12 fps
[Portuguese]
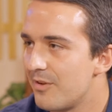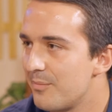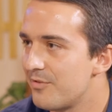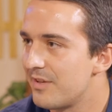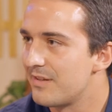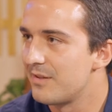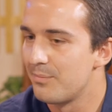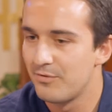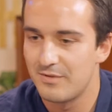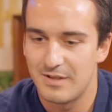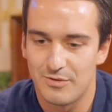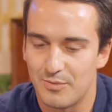enormes
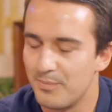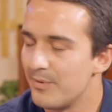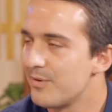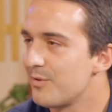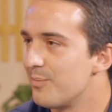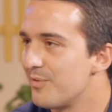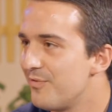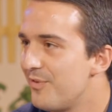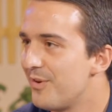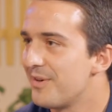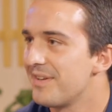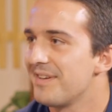startups, tanto do Porto como de
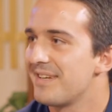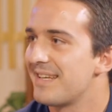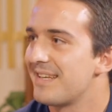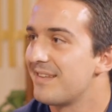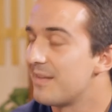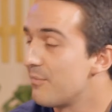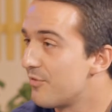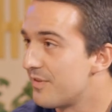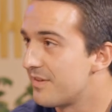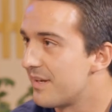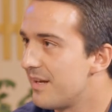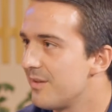fora. Quisemos
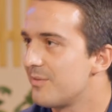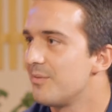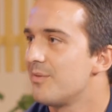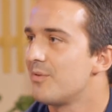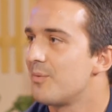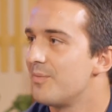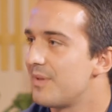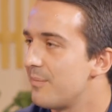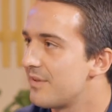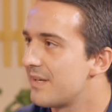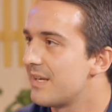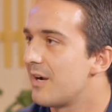fazer algo,
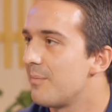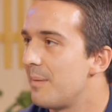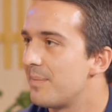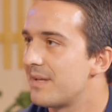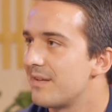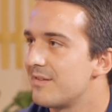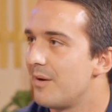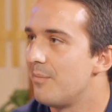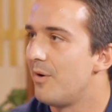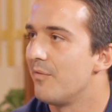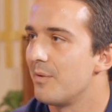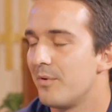começámos a criar uma aplicação
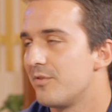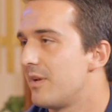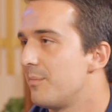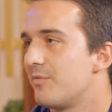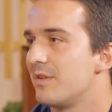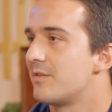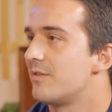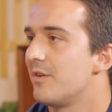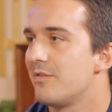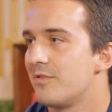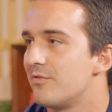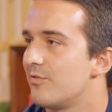móvel para usarmos entre
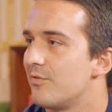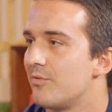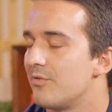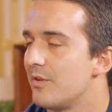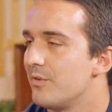nós, entre os